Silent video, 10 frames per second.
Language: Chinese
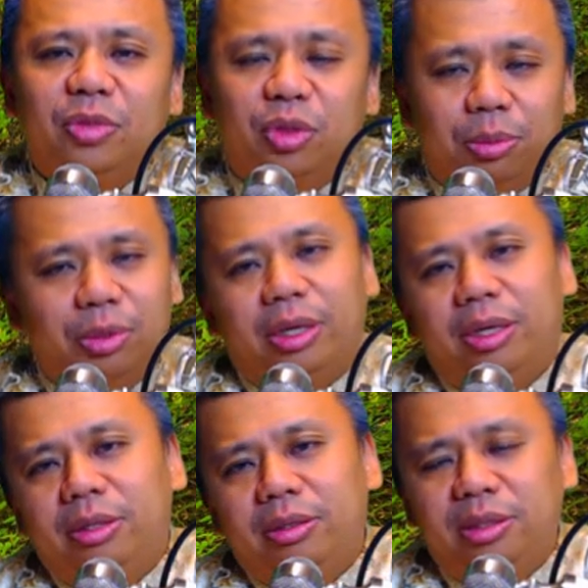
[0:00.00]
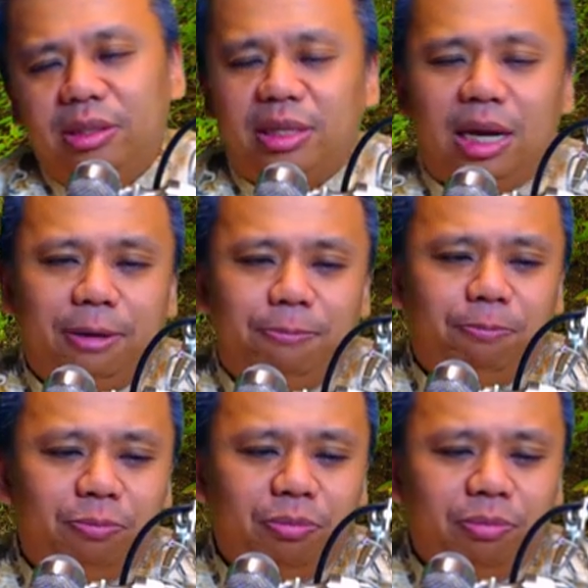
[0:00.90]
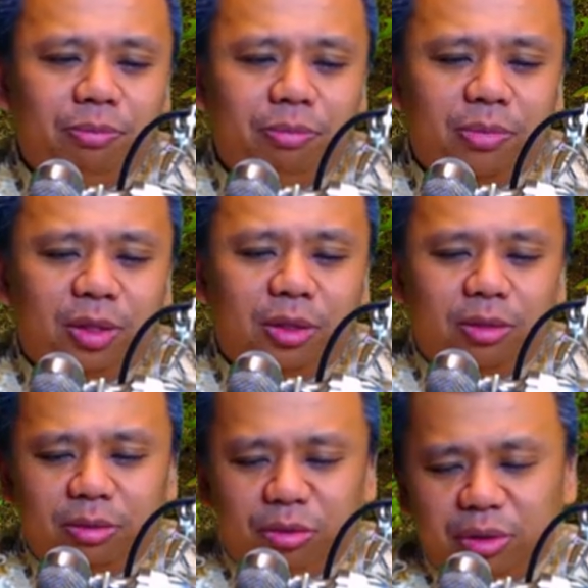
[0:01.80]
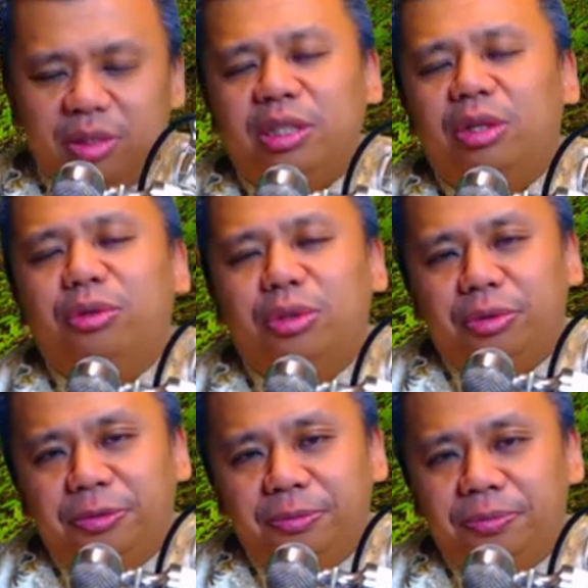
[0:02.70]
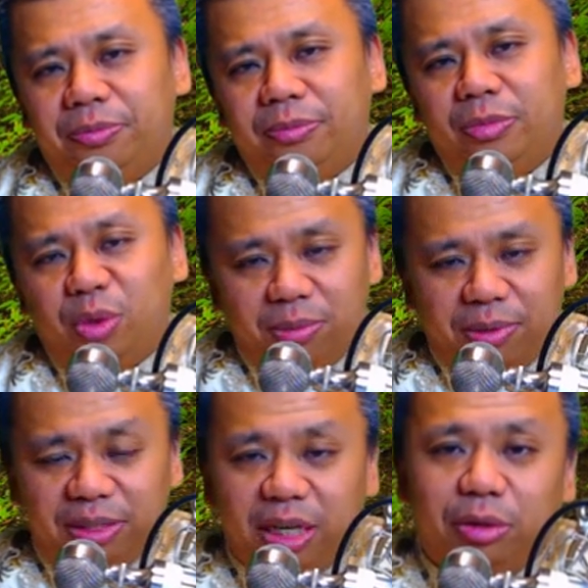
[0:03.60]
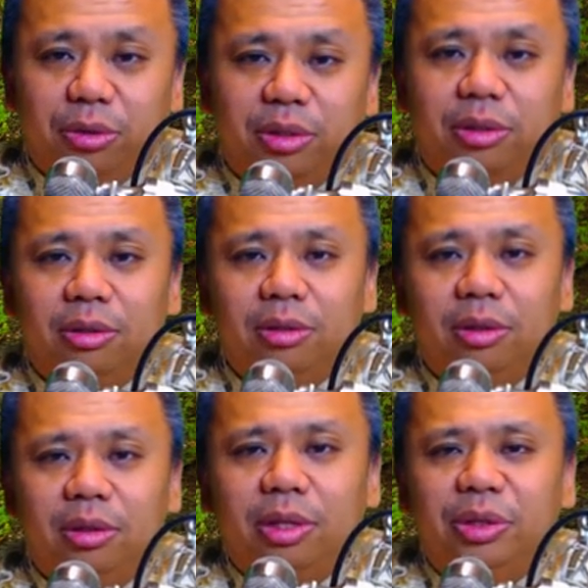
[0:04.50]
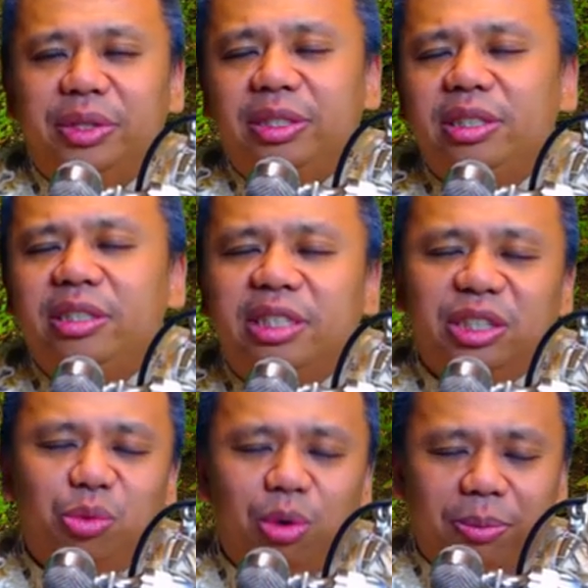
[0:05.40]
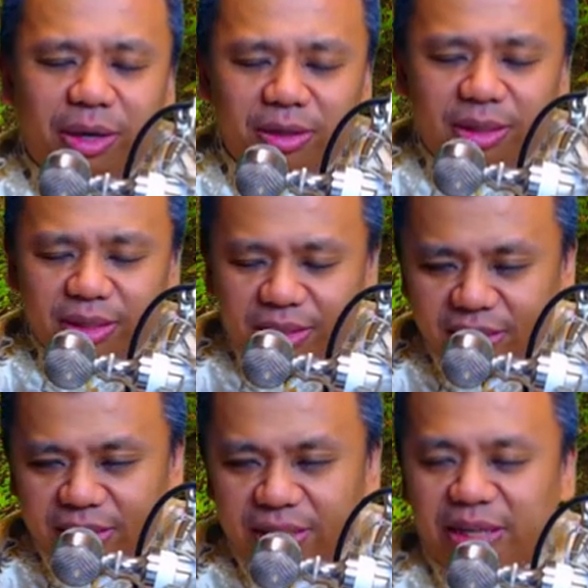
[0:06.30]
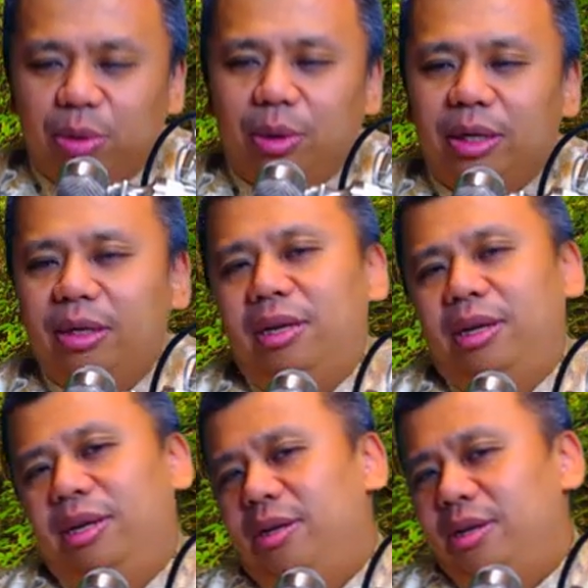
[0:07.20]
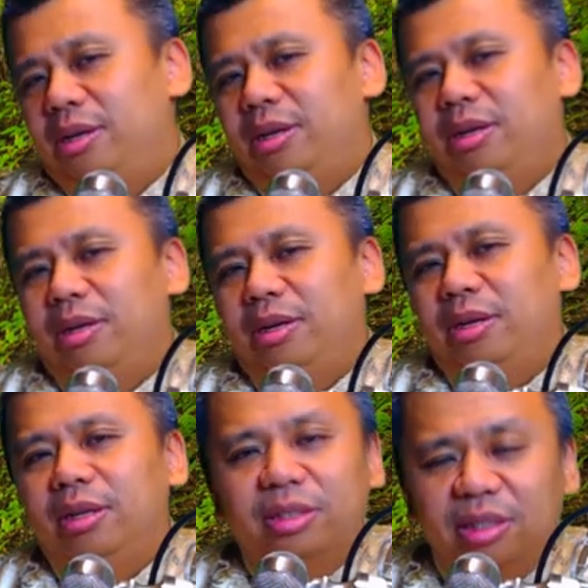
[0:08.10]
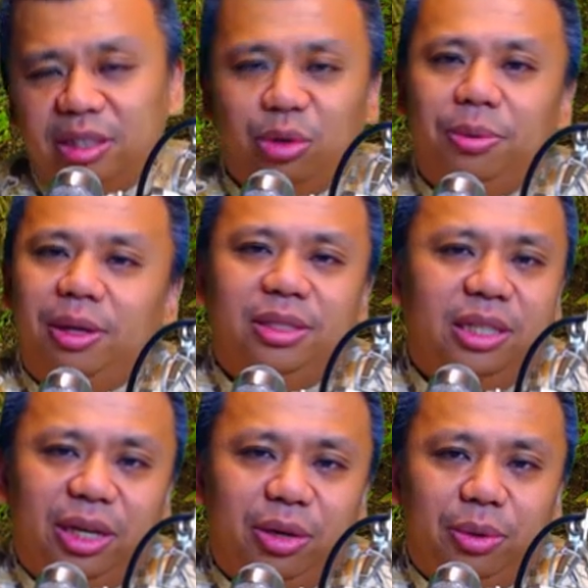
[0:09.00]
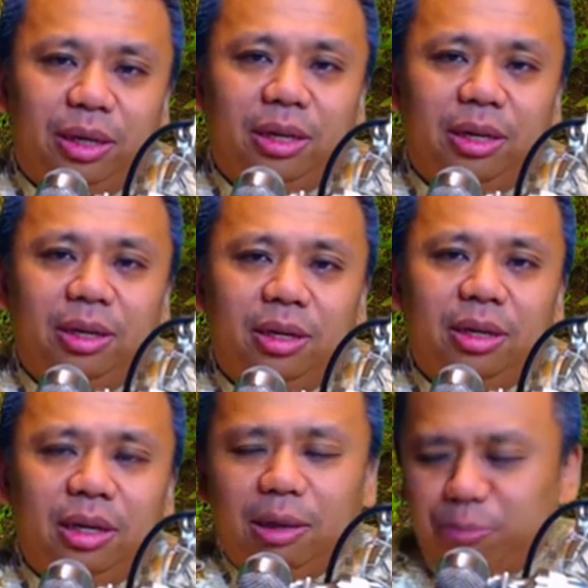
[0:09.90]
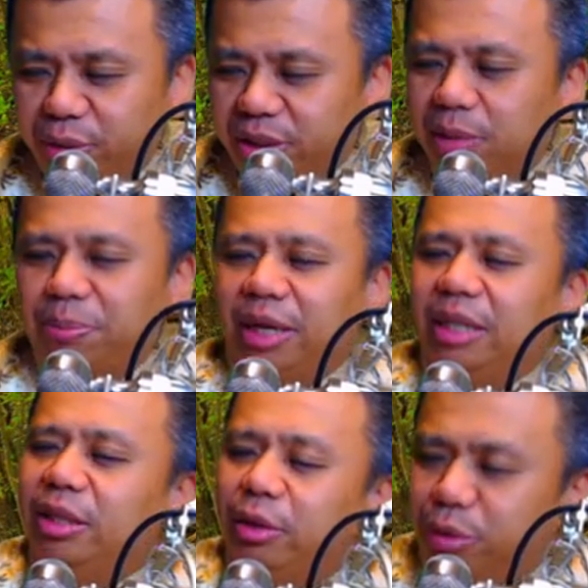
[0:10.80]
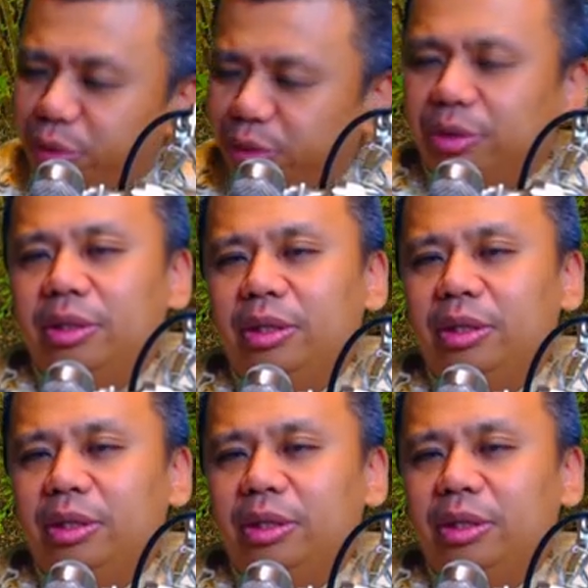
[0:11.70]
对不对？自杀就是自己动手，为什么要自己动手？因为自己过不了自己那一关，自己过不了自己那一关，而不是别人叫你去，